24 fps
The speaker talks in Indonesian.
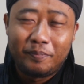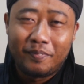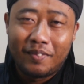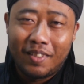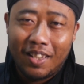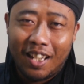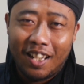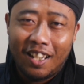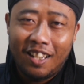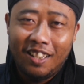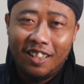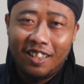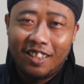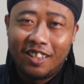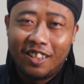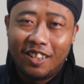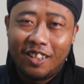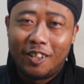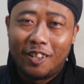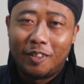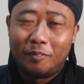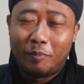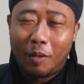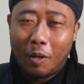Ya,
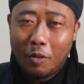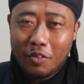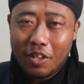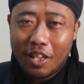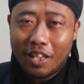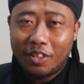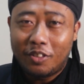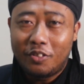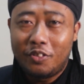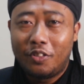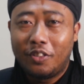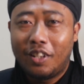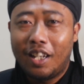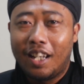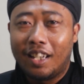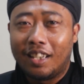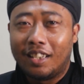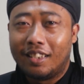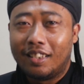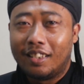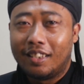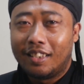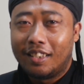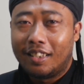mau saya tunjukkan?
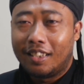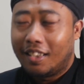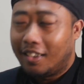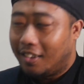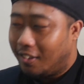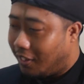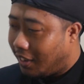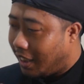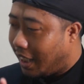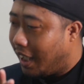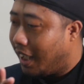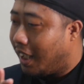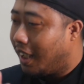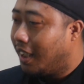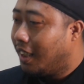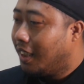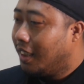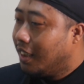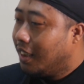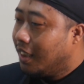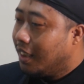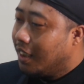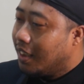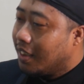Oke,
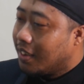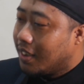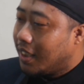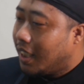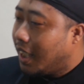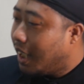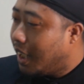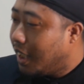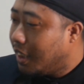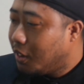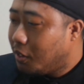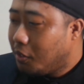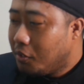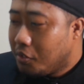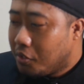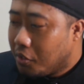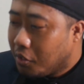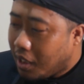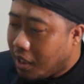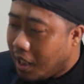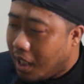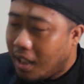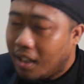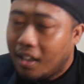saya akan
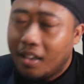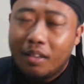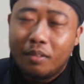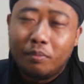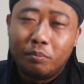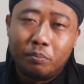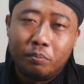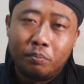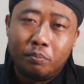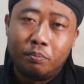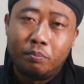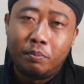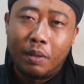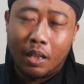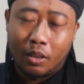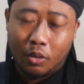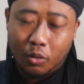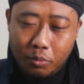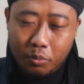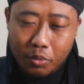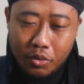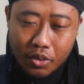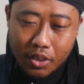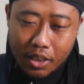tunjukkan
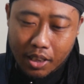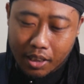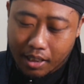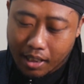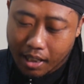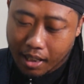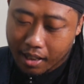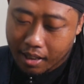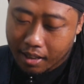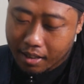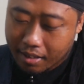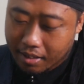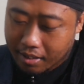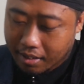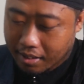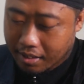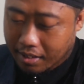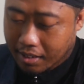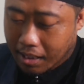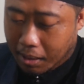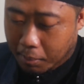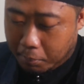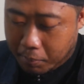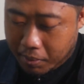batu mustika
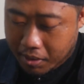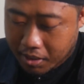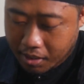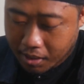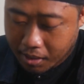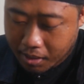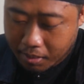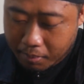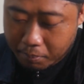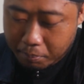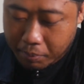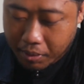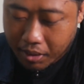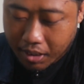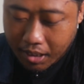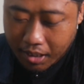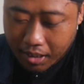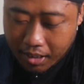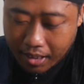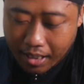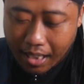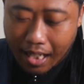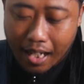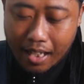yang bisa
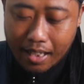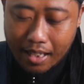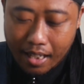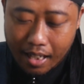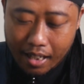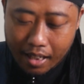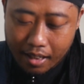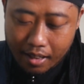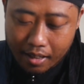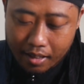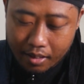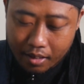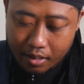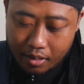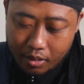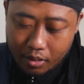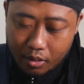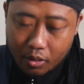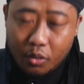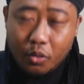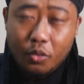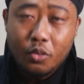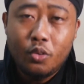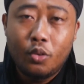bikin kaya
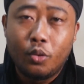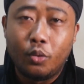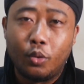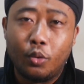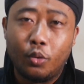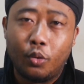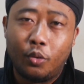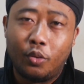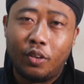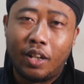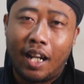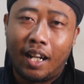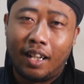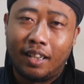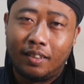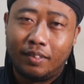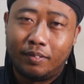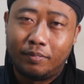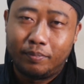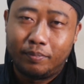tujuh turunan.